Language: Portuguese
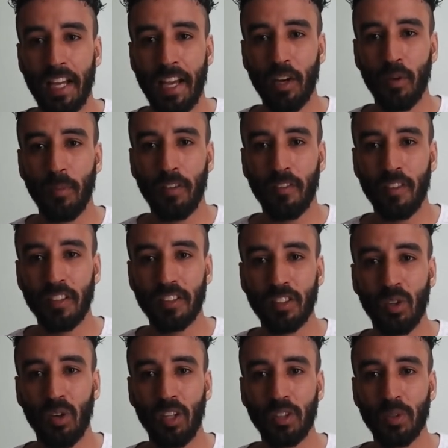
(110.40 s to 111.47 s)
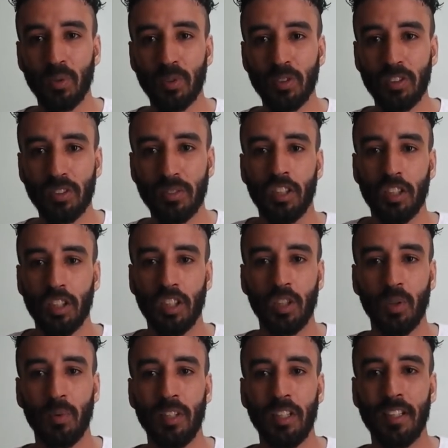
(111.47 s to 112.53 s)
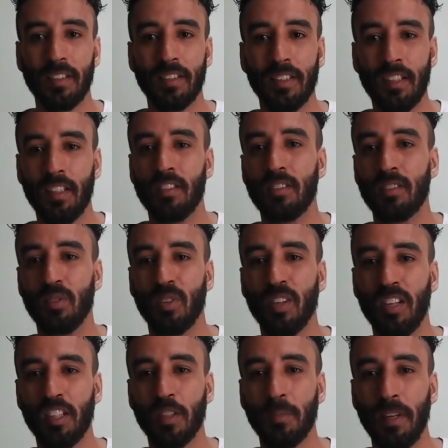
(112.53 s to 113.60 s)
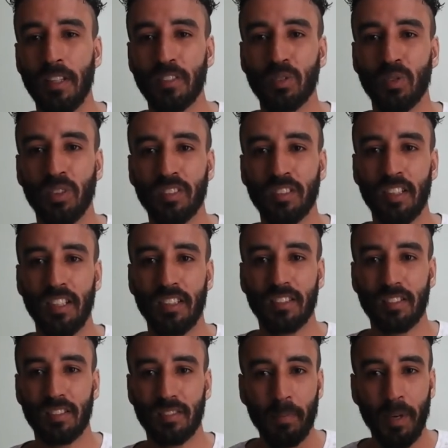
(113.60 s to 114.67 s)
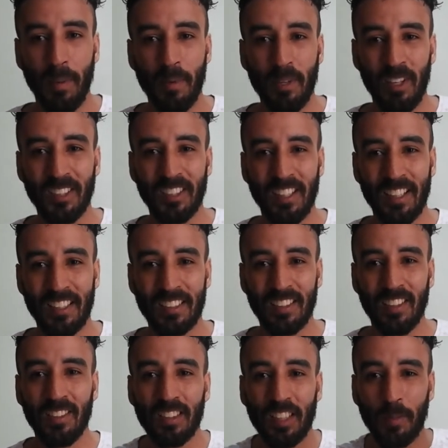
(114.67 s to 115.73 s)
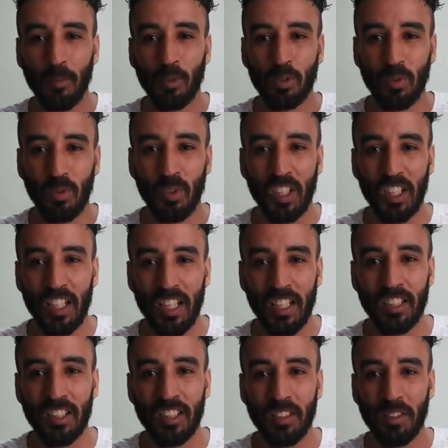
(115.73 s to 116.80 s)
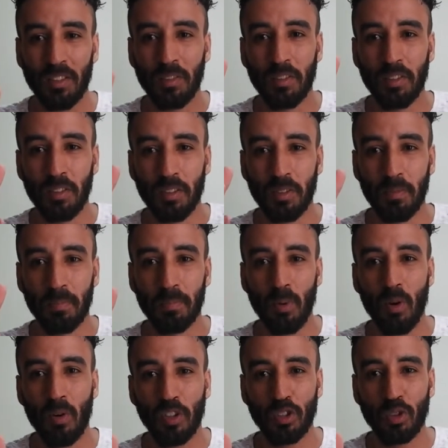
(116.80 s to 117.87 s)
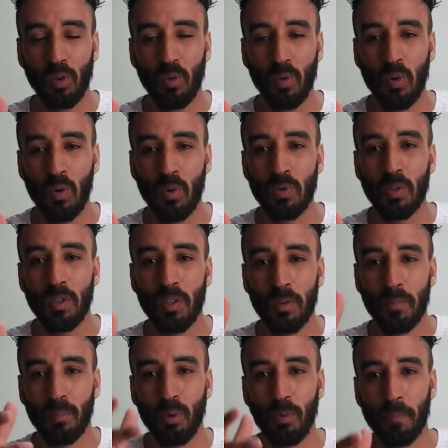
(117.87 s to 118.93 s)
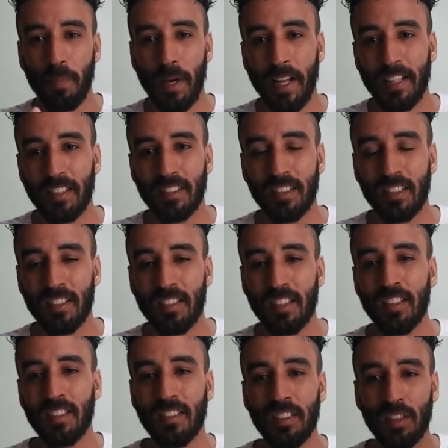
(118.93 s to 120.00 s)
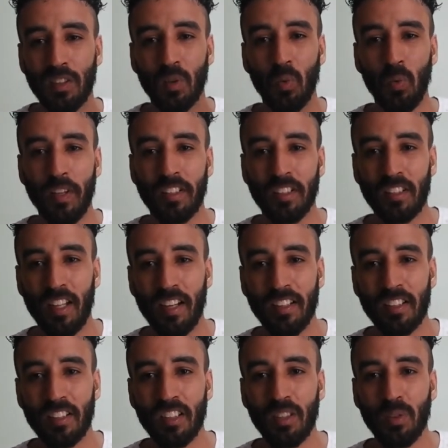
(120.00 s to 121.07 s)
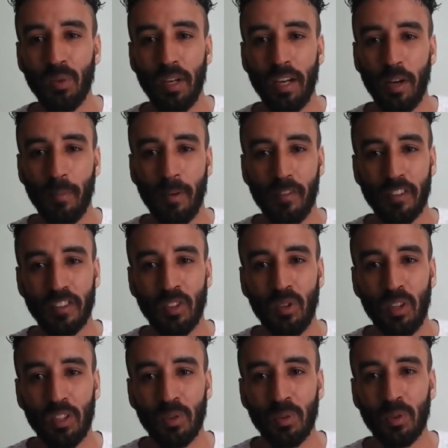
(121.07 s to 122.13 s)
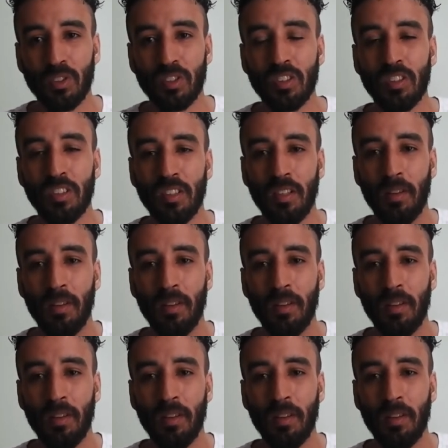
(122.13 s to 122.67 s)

Era Uma Vez em Hollywood e O Irlandês, do grande Martin Scorsese. Para melhor direção temos o grande Bong Joon-ho por Parasita, Quentin Tarantino, Era Uma Vez em Hollywood,